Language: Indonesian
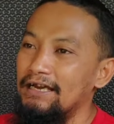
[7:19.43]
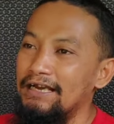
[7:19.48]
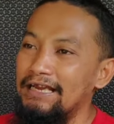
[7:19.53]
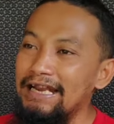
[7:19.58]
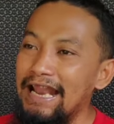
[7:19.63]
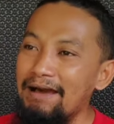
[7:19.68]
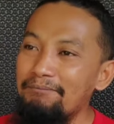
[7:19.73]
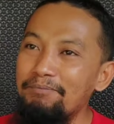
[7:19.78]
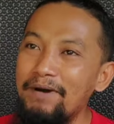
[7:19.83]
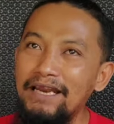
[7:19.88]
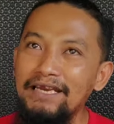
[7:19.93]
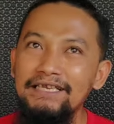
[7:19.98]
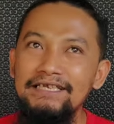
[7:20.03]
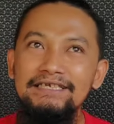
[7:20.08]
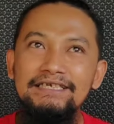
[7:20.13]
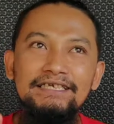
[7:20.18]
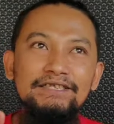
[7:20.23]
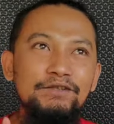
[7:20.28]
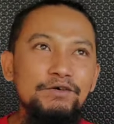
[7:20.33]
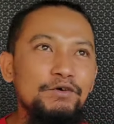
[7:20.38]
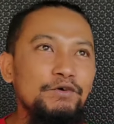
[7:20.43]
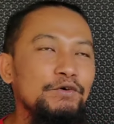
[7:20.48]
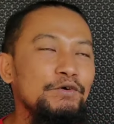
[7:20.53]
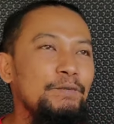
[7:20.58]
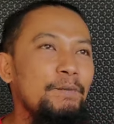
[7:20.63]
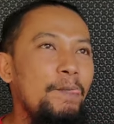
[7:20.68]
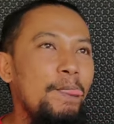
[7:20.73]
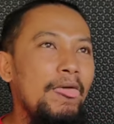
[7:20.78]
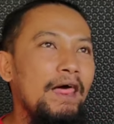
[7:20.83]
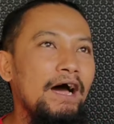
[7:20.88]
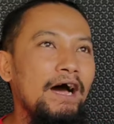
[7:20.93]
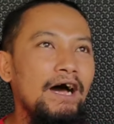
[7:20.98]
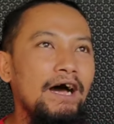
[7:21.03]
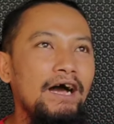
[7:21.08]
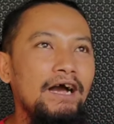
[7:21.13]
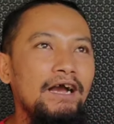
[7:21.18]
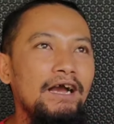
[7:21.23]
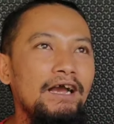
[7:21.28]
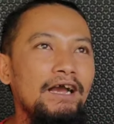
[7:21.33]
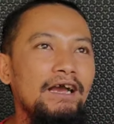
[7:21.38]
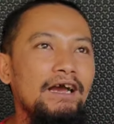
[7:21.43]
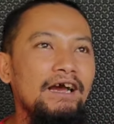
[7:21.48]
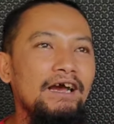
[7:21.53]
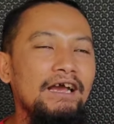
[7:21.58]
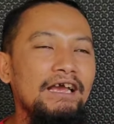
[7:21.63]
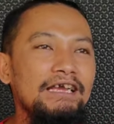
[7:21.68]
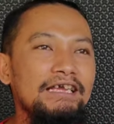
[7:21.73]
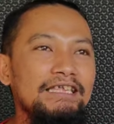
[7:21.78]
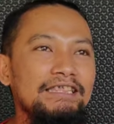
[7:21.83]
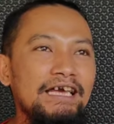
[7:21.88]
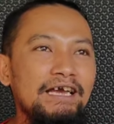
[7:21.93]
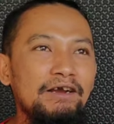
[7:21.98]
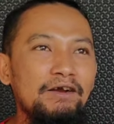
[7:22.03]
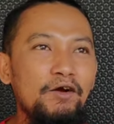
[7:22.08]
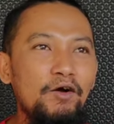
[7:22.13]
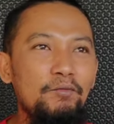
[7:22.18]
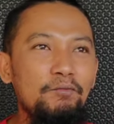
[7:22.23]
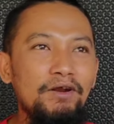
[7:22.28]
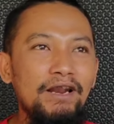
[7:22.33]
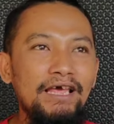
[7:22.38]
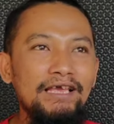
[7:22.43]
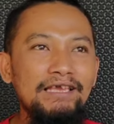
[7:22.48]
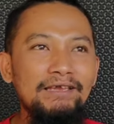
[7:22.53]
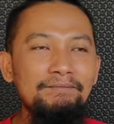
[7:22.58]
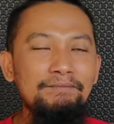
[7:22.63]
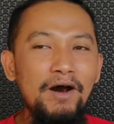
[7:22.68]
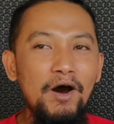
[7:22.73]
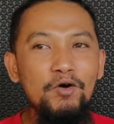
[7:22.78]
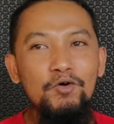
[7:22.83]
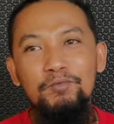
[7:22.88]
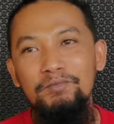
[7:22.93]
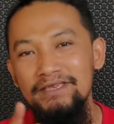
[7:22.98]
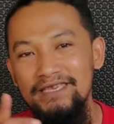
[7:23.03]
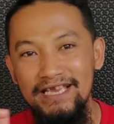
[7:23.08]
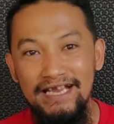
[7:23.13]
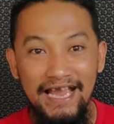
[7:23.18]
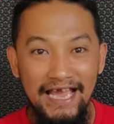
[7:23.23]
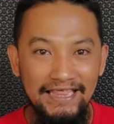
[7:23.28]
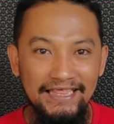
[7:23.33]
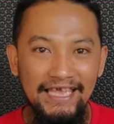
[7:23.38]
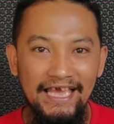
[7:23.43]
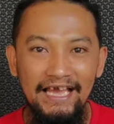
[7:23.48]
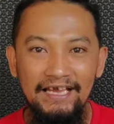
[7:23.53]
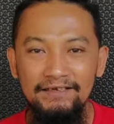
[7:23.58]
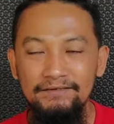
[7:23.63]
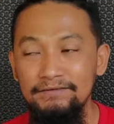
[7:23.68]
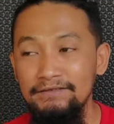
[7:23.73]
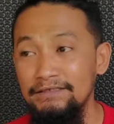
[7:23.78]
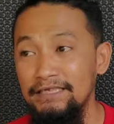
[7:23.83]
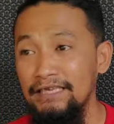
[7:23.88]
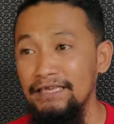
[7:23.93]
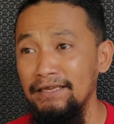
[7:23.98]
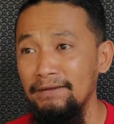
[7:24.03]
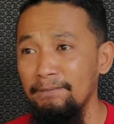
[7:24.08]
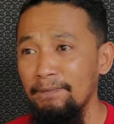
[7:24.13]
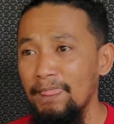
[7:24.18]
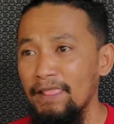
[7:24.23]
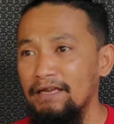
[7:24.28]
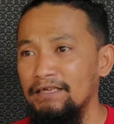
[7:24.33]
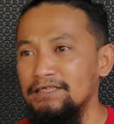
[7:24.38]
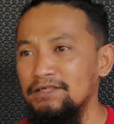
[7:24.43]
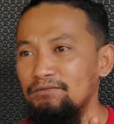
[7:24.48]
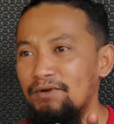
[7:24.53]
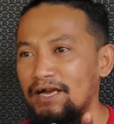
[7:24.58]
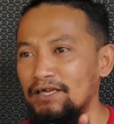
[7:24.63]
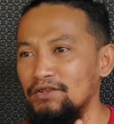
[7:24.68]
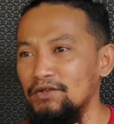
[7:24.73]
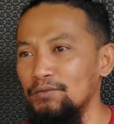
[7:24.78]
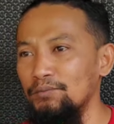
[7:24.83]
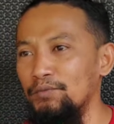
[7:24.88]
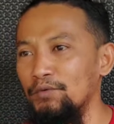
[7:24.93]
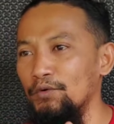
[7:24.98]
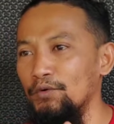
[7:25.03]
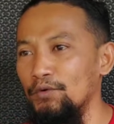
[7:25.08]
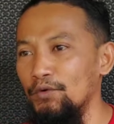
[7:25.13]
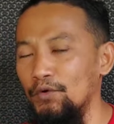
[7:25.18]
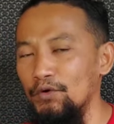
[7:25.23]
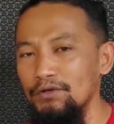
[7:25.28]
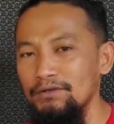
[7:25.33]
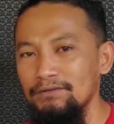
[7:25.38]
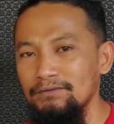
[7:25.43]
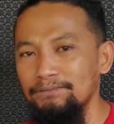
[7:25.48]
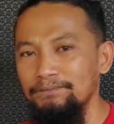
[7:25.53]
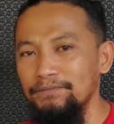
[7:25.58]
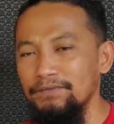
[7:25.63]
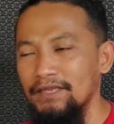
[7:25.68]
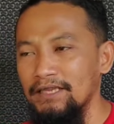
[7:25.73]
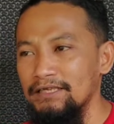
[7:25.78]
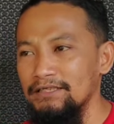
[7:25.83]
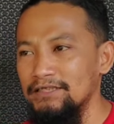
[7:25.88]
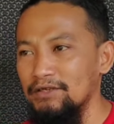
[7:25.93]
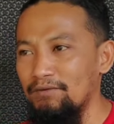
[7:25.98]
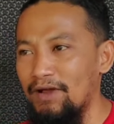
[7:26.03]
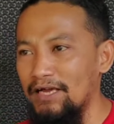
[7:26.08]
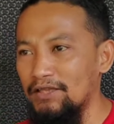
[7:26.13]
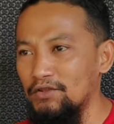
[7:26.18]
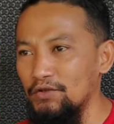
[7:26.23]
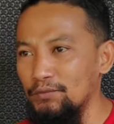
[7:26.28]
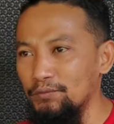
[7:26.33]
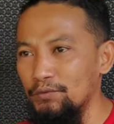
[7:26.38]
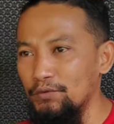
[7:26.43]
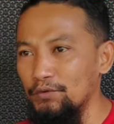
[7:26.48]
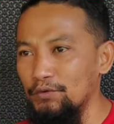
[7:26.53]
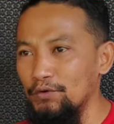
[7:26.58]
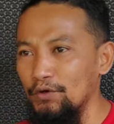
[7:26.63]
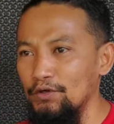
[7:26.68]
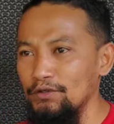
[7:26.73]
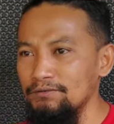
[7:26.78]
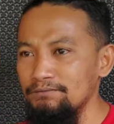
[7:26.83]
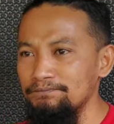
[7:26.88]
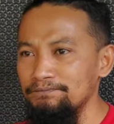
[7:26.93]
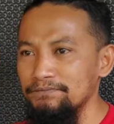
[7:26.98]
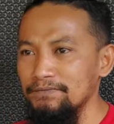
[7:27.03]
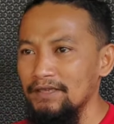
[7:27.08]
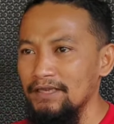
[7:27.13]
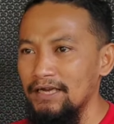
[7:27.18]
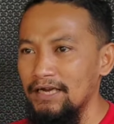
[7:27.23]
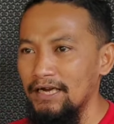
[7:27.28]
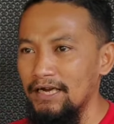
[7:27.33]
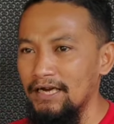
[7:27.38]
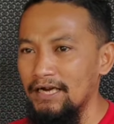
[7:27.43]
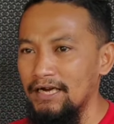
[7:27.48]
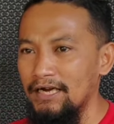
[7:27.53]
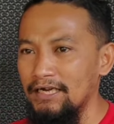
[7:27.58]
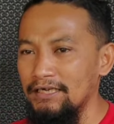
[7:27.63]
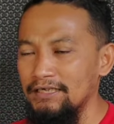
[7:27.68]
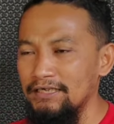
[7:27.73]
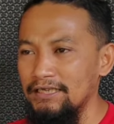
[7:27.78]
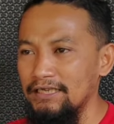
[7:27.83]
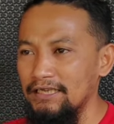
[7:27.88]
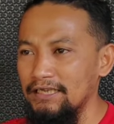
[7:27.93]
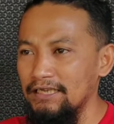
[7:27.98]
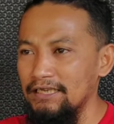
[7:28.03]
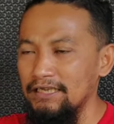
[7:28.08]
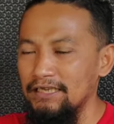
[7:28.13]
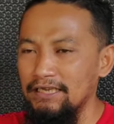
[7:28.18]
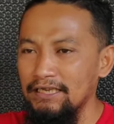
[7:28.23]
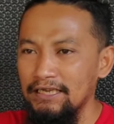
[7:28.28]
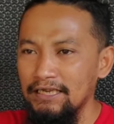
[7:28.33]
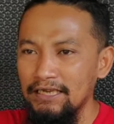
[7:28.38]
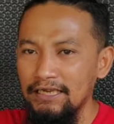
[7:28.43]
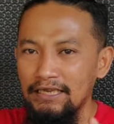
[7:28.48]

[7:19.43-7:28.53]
kenapa di situ uh, kita ngomong lagi bau menyengat ya. Jadi sewaktu burung, sewaktu burung uh, di